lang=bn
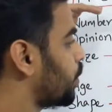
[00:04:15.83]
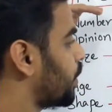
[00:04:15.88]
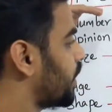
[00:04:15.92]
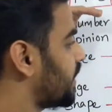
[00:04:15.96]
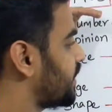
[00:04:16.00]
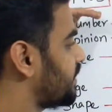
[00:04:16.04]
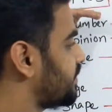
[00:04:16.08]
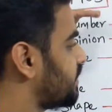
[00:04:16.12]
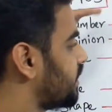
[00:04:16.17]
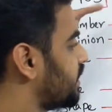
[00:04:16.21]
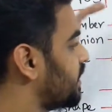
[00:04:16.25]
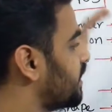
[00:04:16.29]
উঠে
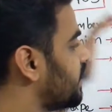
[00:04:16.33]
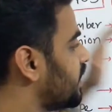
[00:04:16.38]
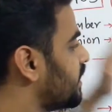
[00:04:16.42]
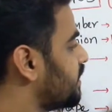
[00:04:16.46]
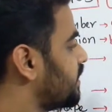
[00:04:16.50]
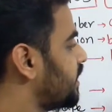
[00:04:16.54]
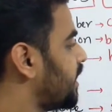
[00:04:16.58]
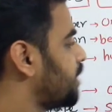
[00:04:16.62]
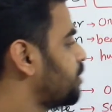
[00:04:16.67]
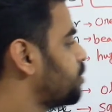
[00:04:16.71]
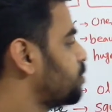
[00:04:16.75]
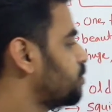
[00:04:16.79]
গেছে
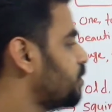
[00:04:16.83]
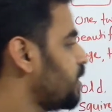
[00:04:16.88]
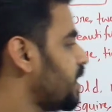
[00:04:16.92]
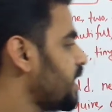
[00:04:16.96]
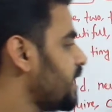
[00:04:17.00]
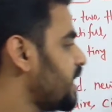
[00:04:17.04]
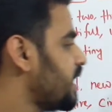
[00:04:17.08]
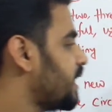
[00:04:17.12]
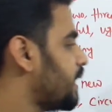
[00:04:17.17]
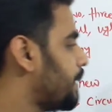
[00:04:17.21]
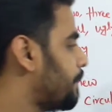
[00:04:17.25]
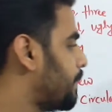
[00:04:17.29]
দ্যাটস ওয়াই
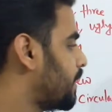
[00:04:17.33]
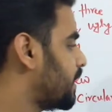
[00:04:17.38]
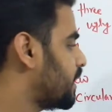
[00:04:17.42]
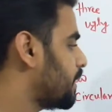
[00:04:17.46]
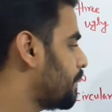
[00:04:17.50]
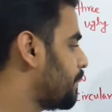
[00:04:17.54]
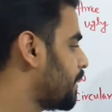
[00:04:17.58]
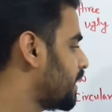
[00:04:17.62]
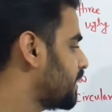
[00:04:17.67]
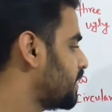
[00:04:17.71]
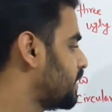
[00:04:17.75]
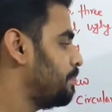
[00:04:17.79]
এ নাম্বারটা
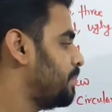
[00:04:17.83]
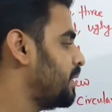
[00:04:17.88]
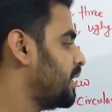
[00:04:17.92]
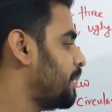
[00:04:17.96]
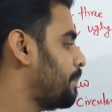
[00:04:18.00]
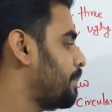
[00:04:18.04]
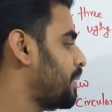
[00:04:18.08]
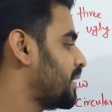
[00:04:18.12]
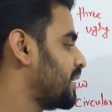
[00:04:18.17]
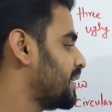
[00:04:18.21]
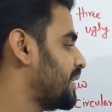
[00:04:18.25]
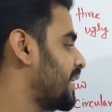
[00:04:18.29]
বাদ বি
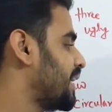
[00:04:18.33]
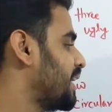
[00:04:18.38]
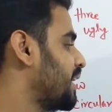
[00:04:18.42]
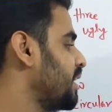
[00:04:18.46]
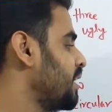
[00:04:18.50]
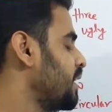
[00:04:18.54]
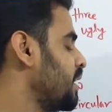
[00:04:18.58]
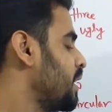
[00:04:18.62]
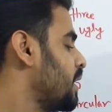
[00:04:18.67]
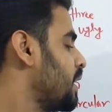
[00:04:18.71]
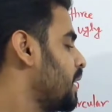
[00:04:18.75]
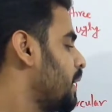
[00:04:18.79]
নাম্বারটা দেখেন
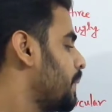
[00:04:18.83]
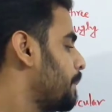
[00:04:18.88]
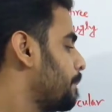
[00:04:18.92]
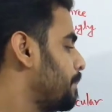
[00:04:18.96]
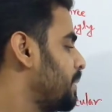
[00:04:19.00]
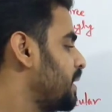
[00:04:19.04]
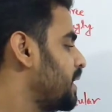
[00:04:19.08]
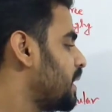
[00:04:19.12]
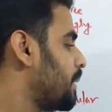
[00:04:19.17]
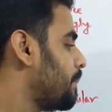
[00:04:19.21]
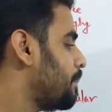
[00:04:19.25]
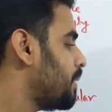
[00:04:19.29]

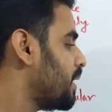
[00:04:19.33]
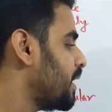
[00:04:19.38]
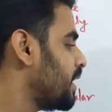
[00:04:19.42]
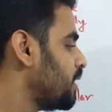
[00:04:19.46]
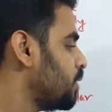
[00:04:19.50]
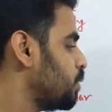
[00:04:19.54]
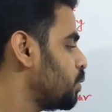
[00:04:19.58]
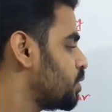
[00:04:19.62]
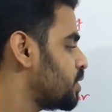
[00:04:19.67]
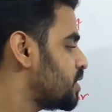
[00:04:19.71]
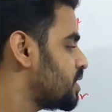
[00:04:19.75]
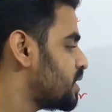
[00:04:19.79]
বি নাম্বারে
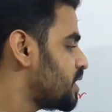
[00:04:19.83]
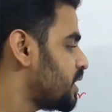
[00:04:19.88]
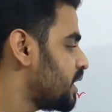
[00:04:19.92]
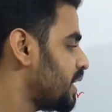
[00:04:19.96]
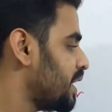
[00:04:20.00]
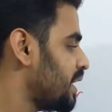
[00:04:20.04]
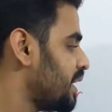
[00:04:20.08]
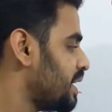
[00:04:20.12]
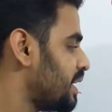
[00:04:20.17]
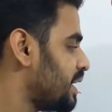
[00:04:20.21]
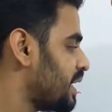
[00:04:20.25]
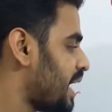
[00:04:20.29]
হচ্ছে
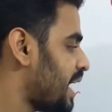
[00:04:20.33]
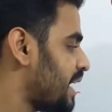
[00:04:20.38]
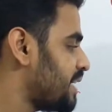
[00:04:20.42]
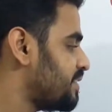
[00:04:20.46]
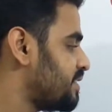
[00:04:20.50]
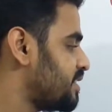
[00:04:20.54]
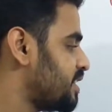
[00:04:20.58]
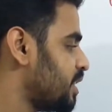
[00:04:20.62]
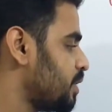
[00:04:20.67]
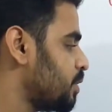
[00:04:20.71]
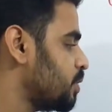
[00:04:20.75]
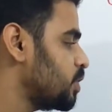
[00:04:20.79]

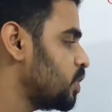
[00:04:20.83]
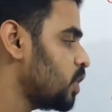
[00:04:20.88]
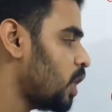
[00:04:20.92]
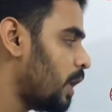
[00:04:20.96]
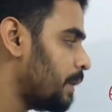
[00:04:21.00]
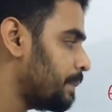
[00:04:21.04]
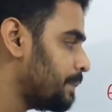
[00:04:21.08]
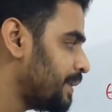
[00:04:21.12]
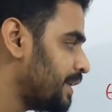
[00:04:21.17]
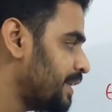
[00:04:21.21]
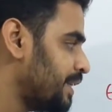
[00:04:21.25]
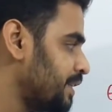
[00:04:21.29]
নাইসটা হচ্ছে
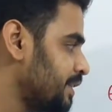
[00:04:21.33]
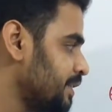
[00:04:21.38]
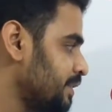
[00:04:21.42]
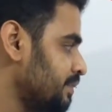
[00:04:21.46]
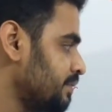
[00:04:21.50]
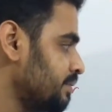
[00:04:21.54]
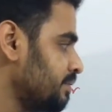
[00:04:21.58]
অপিনিয়ন